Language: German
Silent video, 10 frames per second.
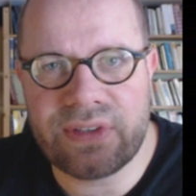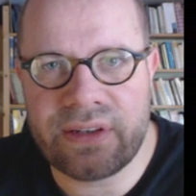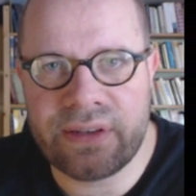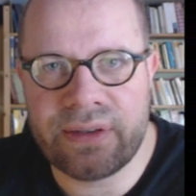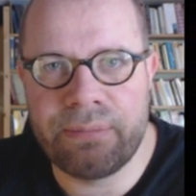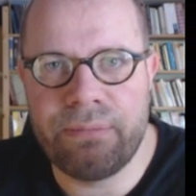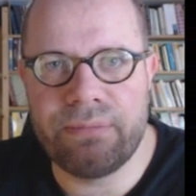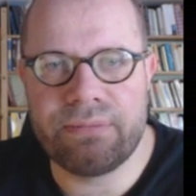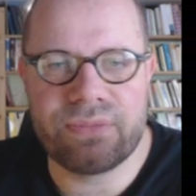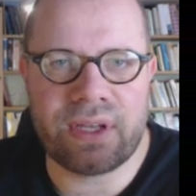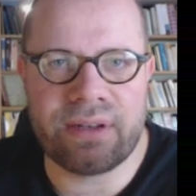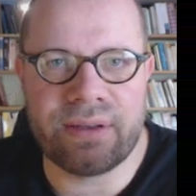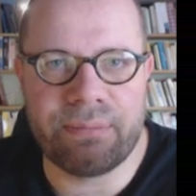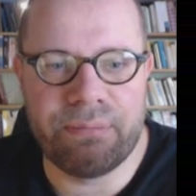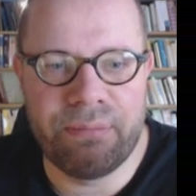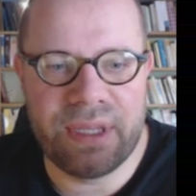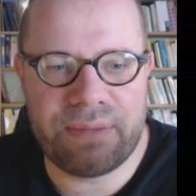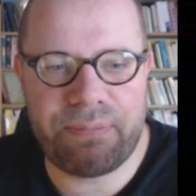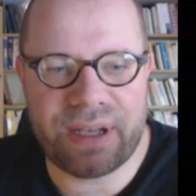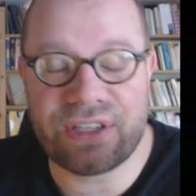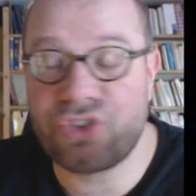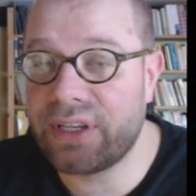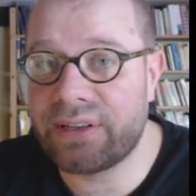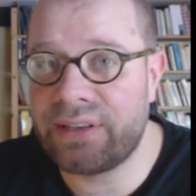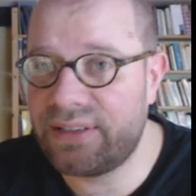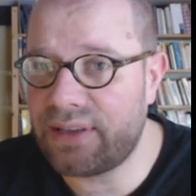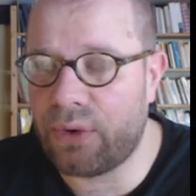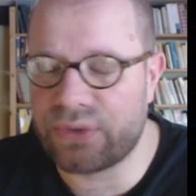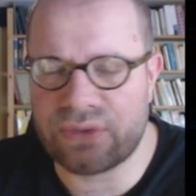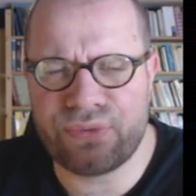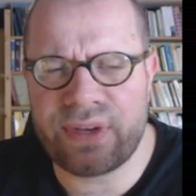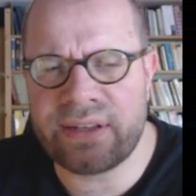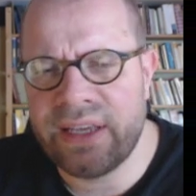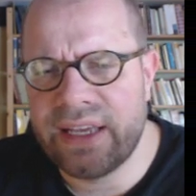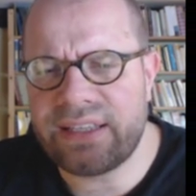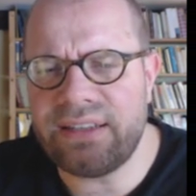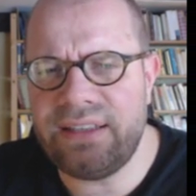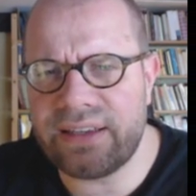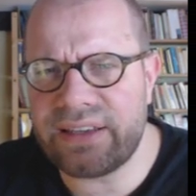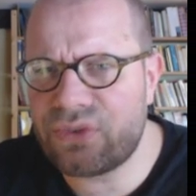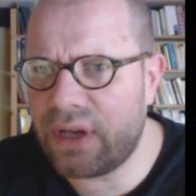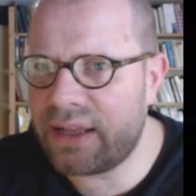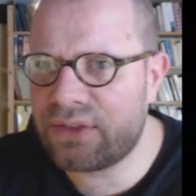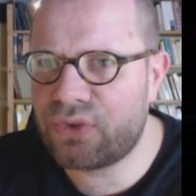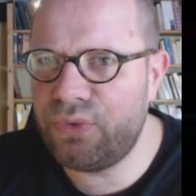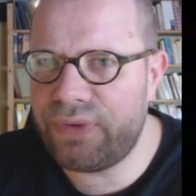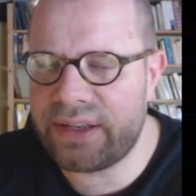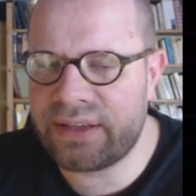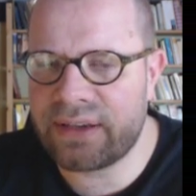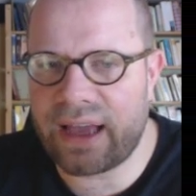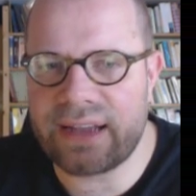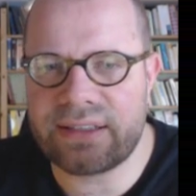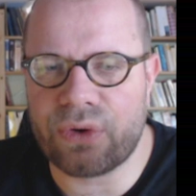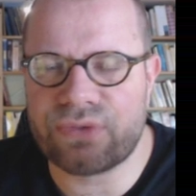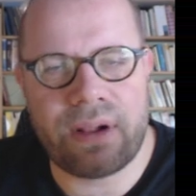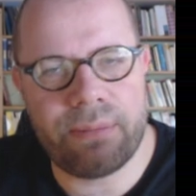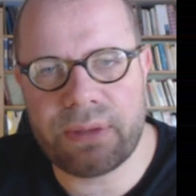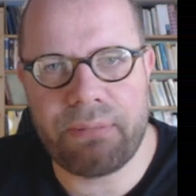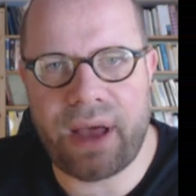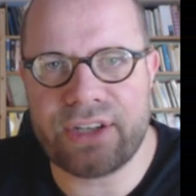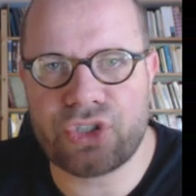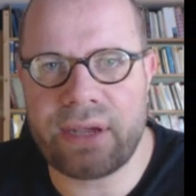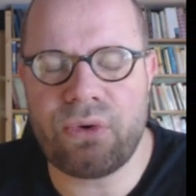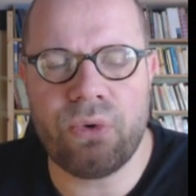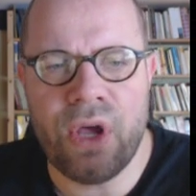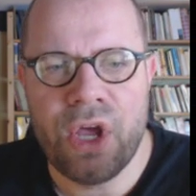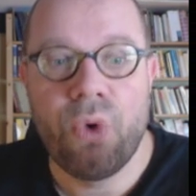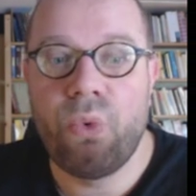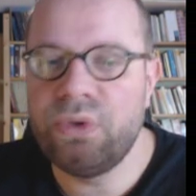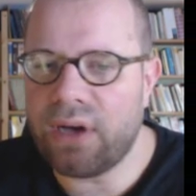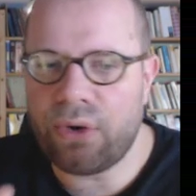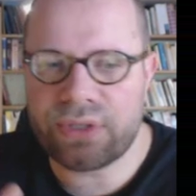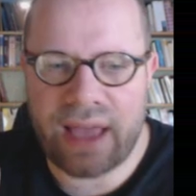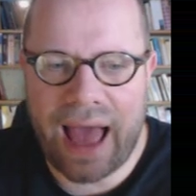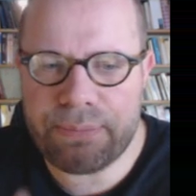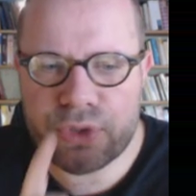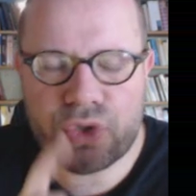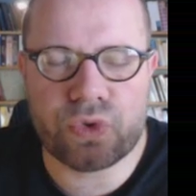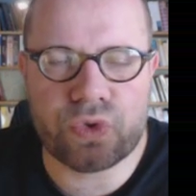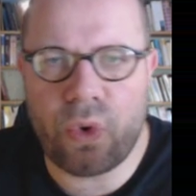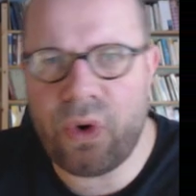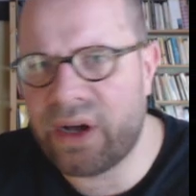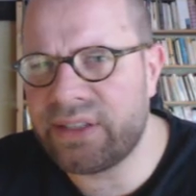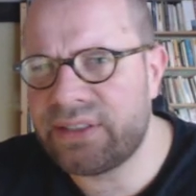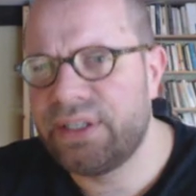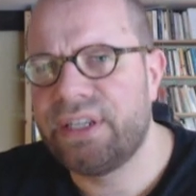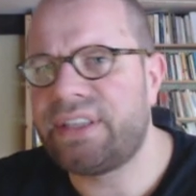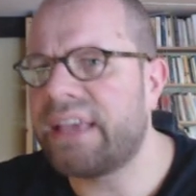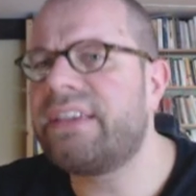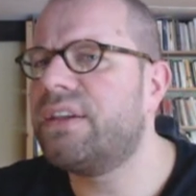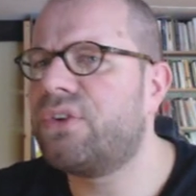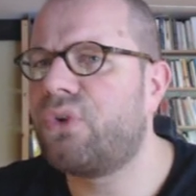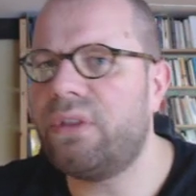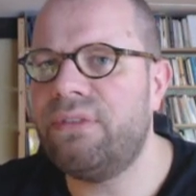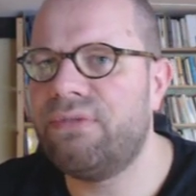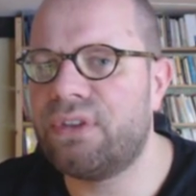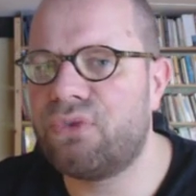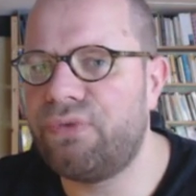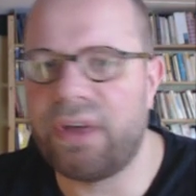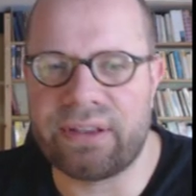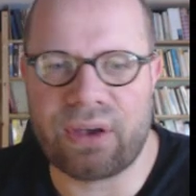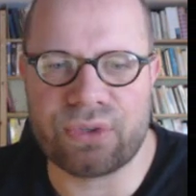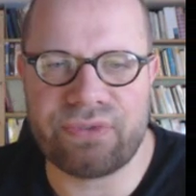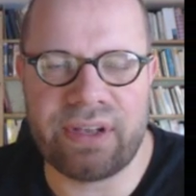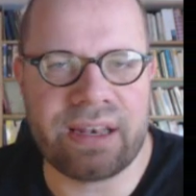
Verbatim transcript: seine, seine Mitpassagiere nicht aus. Insofern tendiere ich zu einer zufälligen Charakterauswahl mit ein paar Einschränkungen und auch der Absturzort denke ich, könnten wir zufällig auswählen